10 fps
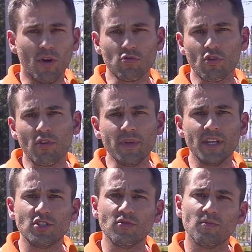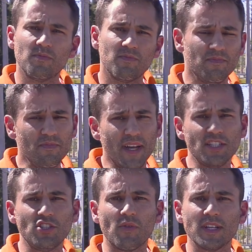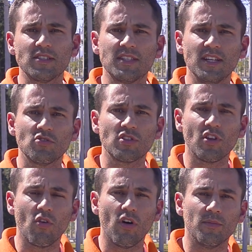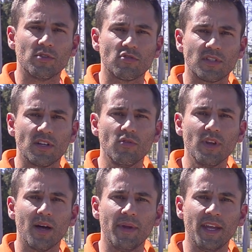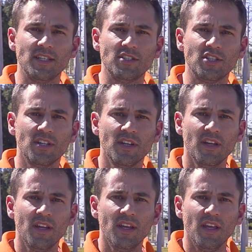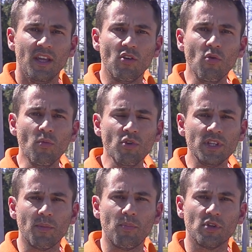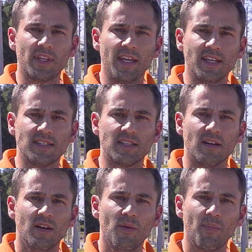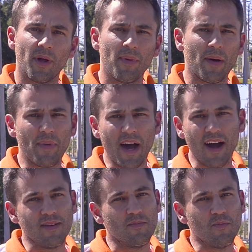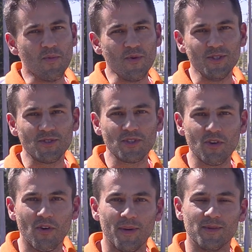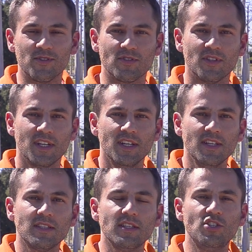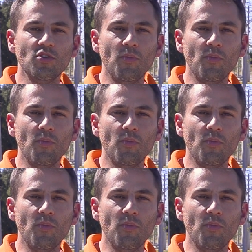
uma autonomia de um média de 400 km tranquilamente, e com muita potência para papar muitos quilômetros. Senti